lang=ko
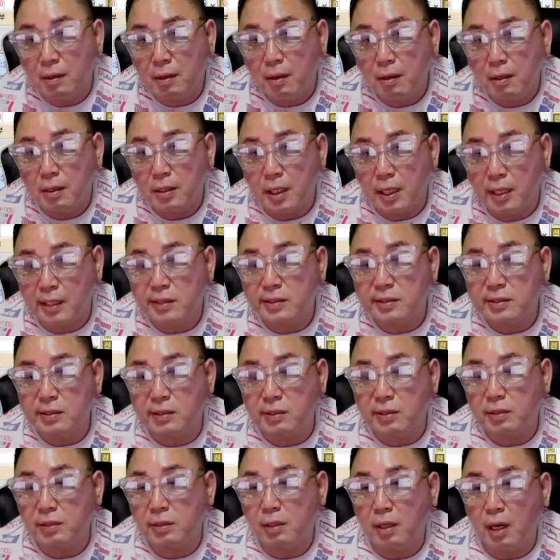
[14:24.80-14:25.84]
예를
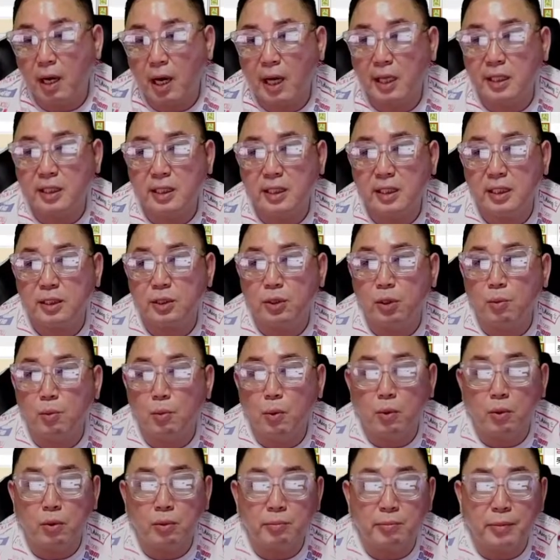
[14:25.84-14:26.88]
들어서 아 이
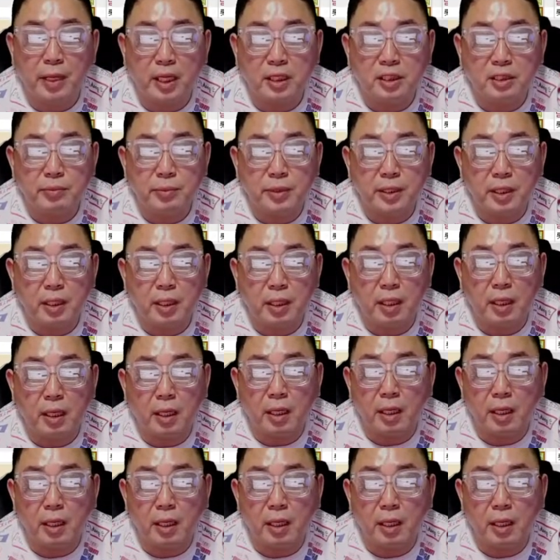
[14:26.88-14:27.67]
종목은 매집이